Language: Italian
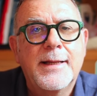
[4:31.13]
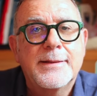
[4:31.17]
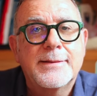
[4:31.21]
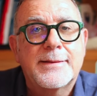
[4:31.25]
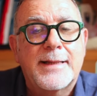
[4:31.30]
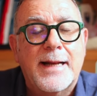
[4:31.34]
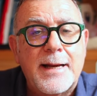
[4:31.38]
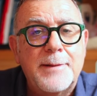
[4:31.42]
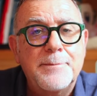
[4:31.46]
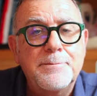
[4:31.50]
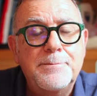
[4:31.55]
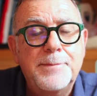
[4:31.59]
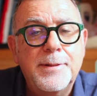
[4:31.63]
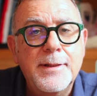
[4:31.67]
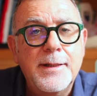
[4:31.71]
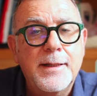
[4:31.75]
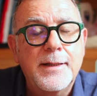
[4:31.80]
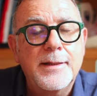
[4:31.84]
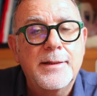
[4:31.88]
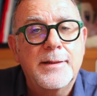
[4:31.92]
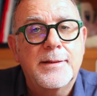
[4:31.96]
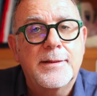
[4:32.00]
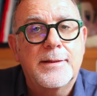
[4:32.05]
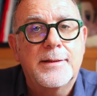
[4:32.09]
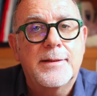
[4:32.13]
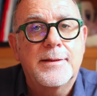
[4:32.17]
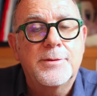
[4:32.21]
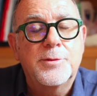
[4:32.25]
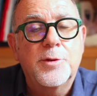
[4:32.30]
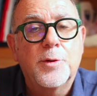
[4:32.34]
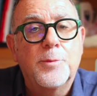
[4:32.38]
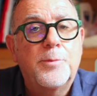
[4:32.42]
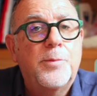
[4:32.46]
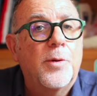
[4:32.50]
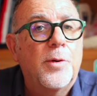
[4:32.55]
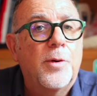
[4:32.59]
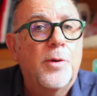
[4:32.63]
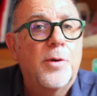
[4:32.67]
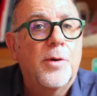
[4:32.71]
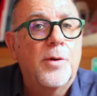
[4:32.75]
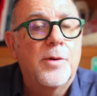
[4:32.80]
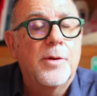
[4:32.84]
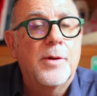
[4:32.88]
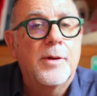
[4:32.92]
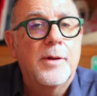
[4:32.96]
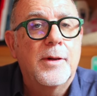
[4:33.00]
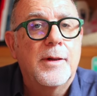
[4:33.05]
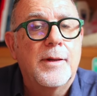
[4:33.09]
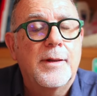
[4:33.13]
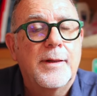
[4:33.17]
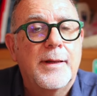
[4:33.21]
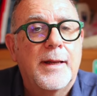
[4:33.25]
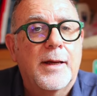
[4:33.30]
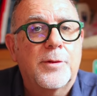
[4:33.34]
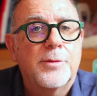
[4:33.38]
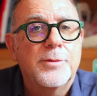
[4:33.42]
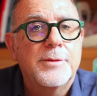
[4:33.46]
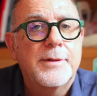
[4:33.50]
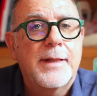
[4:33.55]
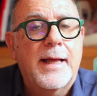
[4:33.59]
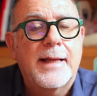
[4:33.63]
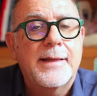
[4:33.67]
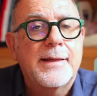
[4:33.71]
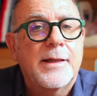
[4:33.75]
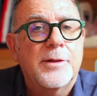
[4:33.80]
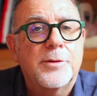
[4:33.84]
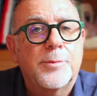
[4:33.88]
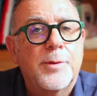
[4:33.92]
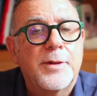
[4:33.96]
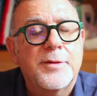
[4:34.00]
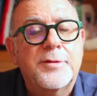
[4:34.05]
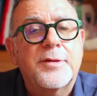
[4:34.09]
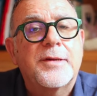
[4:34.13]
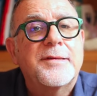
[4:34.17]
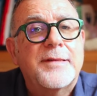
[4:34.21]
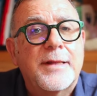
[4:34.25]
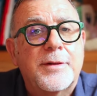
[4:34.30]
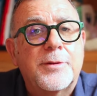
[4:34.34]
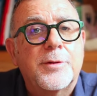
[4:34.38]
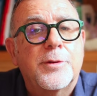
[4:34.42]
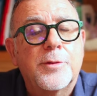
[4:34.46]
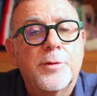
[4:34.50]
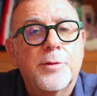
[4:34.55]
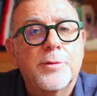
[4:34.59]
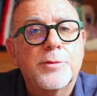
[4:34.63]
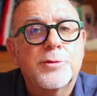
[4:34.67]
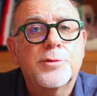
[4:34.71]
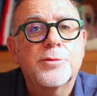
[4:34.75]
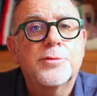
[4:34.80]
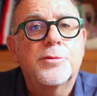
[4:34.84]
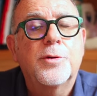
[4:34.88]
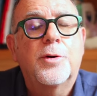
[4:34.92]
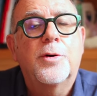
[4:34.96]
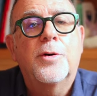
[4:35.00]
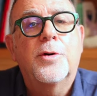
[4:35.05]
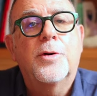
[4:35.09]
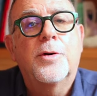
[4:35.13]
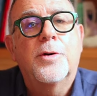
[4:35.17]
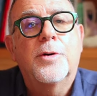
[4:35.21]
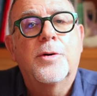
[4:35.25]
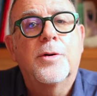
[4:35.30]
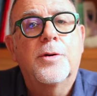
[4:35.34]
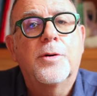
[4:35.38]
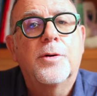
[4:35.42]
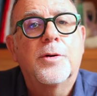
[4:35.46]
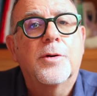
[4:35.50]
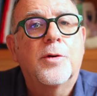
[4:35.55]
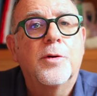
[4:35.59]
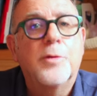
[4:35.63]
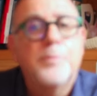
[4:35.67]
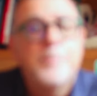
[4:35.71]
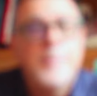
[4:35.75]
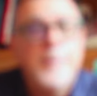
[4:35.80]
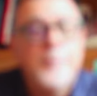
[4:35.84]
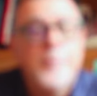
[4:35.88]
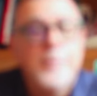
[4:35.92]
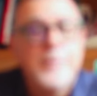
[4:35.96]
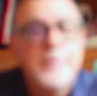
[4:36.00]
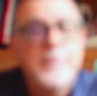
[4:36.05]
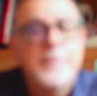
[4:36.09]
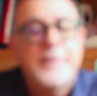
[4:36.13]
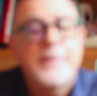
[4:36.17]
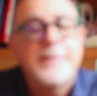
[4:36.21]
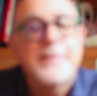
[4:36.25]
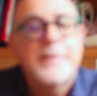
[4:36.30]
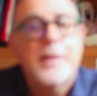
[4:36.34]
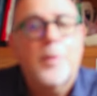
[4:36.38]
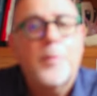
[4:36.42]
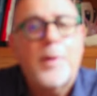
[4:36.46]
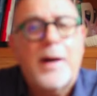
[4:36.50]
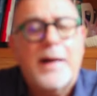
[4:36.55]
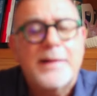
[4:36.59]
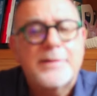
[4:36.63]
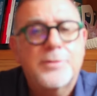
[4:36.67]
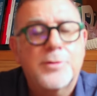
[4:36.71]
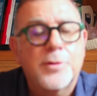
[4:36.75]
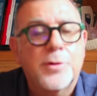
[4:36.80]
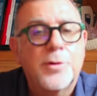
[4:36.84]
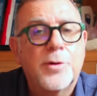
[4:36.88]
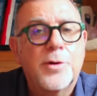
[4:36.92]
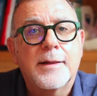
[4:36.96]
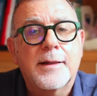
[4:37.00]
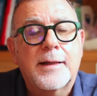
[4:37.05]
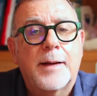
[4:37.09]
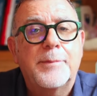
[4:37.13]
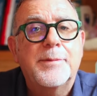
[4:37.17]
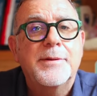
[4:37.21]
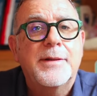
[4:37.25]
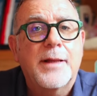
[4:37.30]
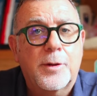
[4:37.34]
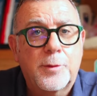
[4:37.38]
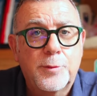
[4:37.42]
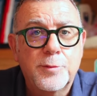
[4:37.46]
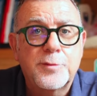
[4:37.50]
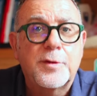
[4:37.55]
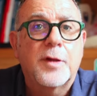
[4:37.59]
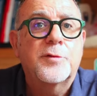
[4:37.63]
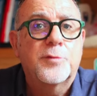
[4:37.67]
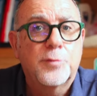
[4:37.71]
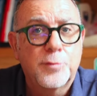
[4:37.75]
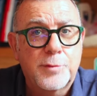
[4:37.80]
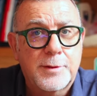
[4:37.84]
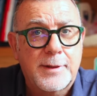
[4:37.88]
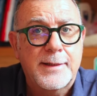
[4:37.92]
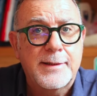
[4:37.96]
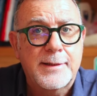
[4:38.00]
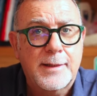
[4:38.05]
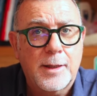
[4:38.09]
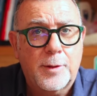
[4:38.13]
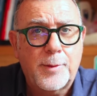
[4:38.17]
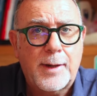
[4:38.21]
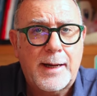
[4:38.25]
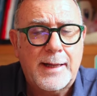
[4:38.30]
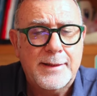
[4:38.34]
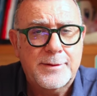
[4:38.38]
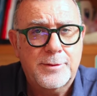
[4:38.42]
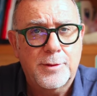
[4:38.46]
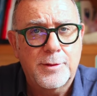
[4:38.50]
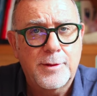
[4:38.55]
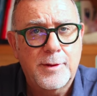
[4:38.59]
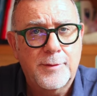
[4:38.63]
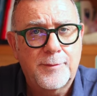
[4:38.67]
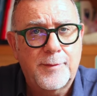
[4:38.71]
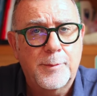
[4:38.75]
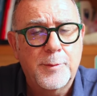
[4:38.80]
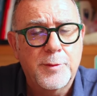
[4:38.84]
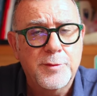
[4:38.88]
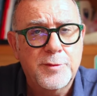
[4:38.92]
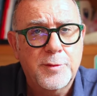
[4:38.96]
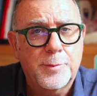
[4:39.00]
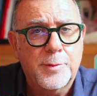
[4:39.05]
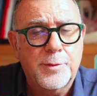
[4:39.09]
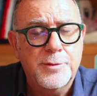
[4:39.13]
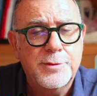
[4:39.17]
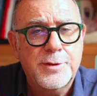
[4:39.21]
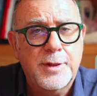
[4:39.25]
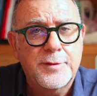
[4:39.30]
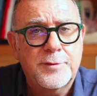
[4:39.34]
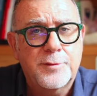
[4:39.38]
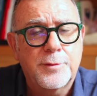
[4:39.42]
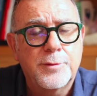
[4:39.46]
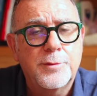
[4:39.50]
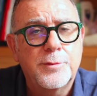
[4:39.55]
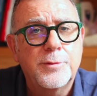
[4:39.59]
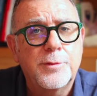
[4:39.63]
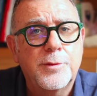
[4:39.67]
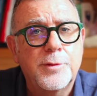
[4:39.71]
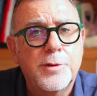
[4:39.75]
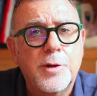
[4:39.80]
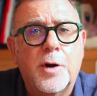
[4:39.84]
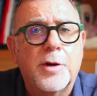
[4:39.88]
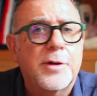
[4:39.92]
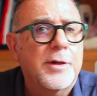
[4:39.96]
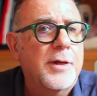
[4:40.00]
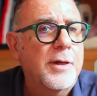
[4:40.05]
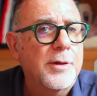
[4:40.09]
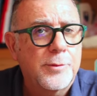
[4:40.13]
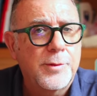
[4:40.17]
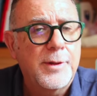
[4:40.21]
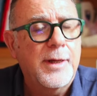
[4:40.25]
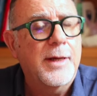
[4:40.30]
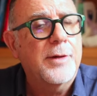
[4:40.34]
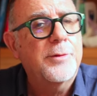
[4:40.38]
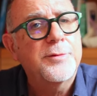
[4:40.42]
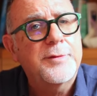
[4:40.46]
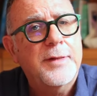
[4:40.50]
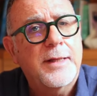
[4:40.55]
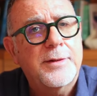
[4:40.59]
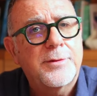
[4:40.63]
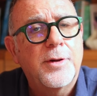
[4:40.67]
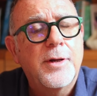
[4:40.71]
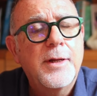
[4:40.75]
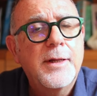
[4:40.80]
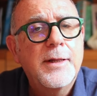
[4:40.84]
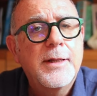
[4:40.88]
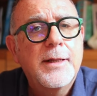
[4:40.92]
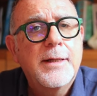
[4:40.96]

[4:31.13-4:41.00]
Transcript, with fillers: Trump, eh, dopo eh, la condanna, dopo essere stato riconosciuto colpevole di 34 eh, capi d'accusa su 34 nel famoso processo di New York, in cui è accusato